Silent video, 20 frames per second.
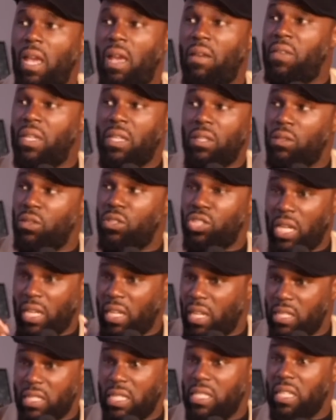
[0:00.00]
Avec euh,
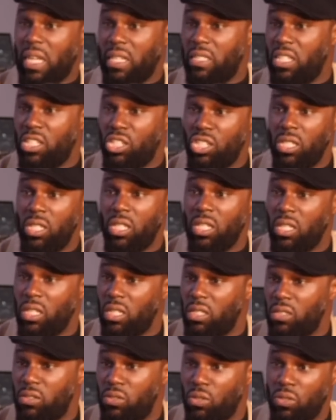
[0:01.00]
chacun sa stratégie,
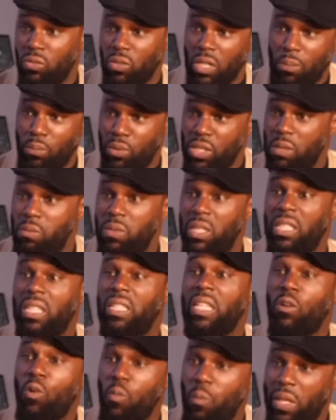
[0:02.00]
et ceux qui ont la
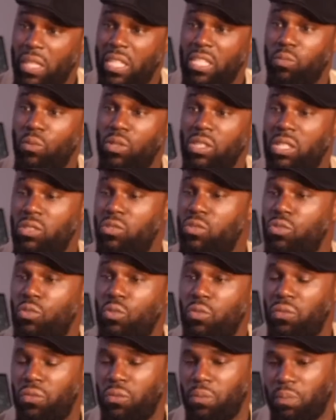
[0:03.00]
possibilité d'accompagner ce
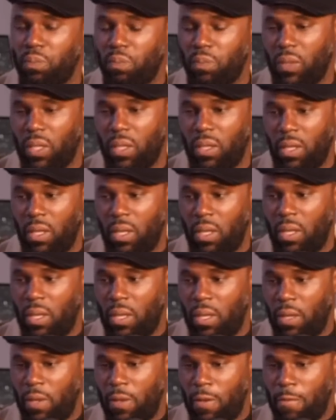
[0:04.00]
processus le font.
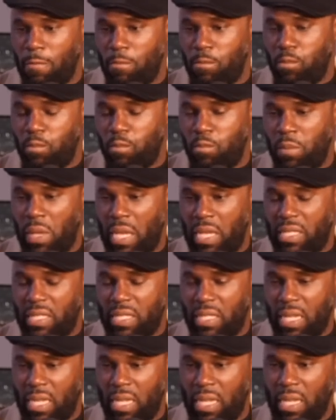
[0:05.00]
Mais
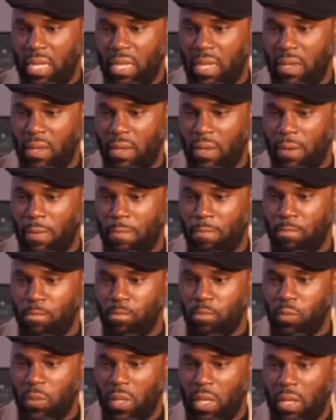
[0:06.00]
euh,
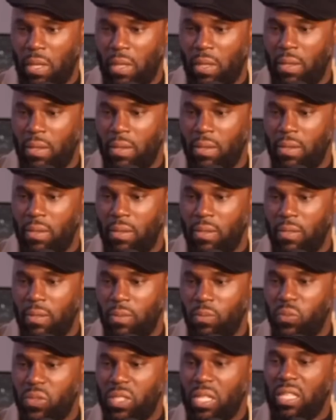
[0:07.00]

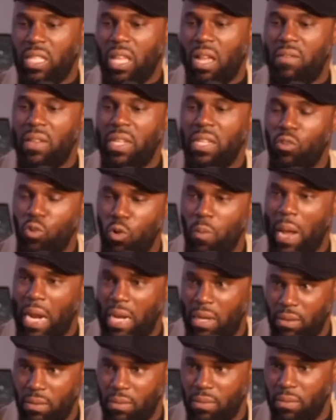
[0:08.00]
c'est un travail
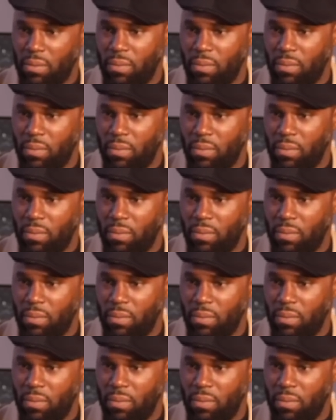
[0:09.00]
global.